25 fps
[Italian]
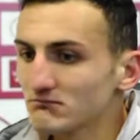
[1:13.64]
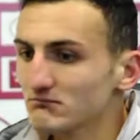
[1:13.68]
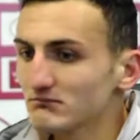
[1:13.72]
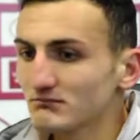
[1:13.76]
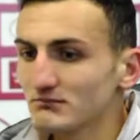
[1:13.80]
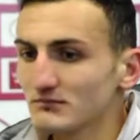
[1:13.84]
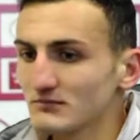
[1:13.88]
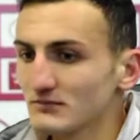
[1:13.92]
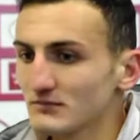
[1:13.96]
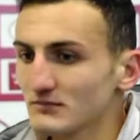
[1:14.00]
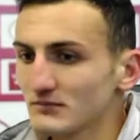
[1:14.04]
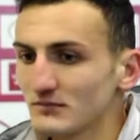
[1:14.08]

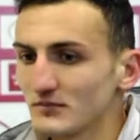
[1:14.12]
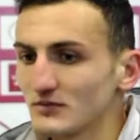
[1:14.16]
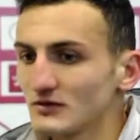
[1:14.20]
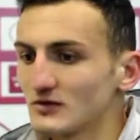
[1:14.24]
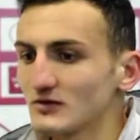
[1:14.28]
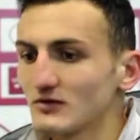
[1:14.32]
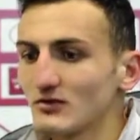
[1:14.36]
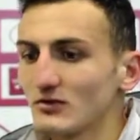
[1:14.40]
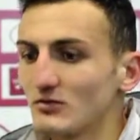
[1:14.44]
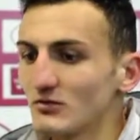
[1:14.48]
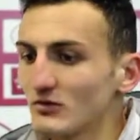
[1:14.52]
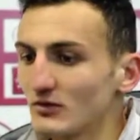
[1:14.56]
Mm,
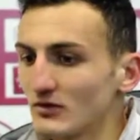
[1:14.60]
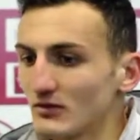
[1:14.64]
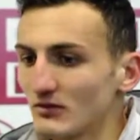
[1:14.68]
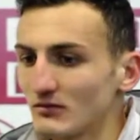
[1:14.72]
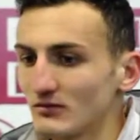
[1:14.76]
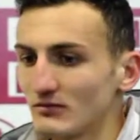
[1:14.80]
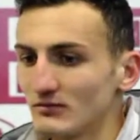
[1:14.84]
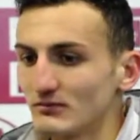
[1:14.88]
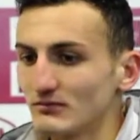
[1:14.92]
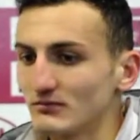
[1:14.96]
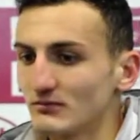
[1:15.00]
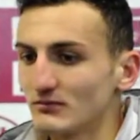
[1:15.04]
comunque
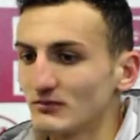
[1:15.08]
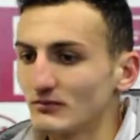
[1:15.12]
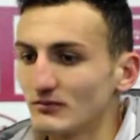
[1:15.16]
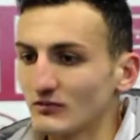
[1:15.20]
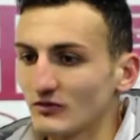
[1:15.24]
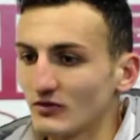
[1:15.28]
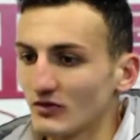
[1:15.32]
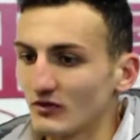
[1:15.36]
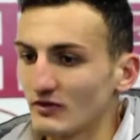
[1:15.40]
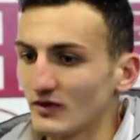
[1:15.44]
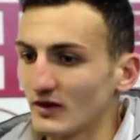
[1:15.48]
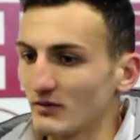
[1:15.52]
non
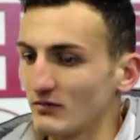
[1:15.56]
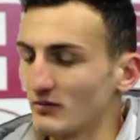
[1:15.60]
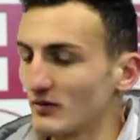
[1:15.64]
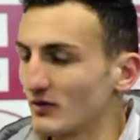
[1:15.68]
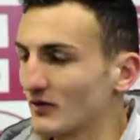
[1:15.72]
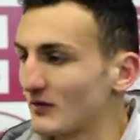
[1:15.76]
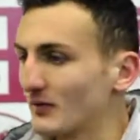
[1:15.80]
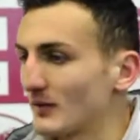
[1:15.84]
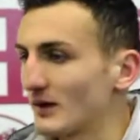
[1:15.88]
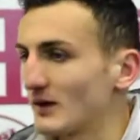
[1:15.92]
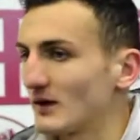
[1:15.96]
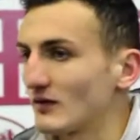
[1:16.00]
so darmi
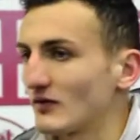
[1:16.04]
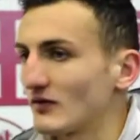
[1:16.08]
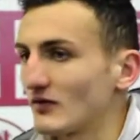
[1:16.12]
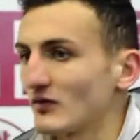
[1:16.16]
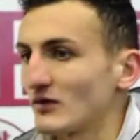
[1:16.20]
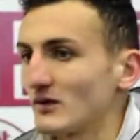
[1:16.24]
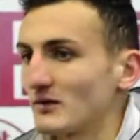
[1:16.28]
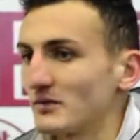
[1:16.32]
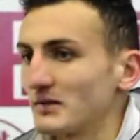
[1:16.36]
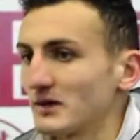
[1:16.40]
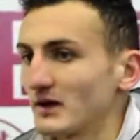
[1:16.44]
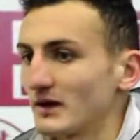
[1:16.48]
una
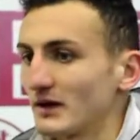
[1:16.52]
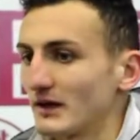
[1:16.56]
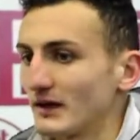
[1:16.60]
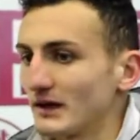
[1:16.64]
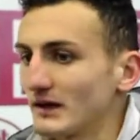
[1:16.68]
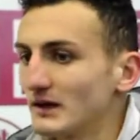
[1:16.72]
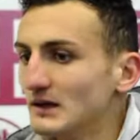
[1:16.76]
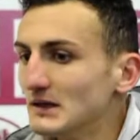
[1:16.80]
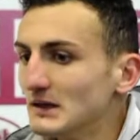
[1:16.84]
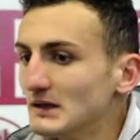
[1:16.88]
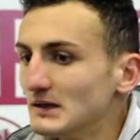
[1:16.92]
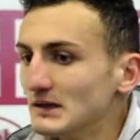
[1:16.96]
spiegazione
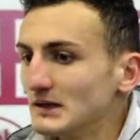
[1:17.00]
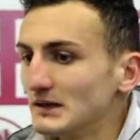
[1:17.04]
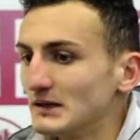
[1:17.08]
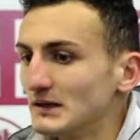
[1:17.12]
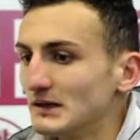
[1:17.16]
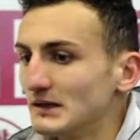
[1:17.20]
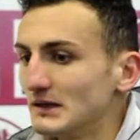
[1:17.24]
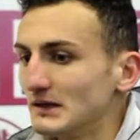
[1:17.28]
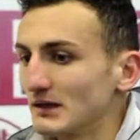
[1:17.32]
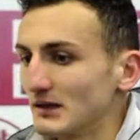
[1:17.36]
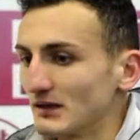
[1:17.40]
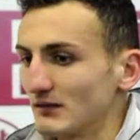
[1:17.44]
perché
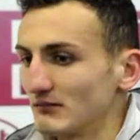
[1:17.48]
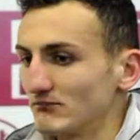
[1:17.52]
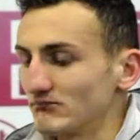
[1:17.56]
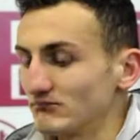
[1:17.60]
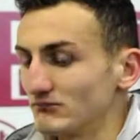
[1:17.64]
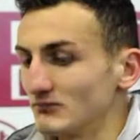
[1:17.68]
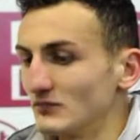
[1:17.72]
eh,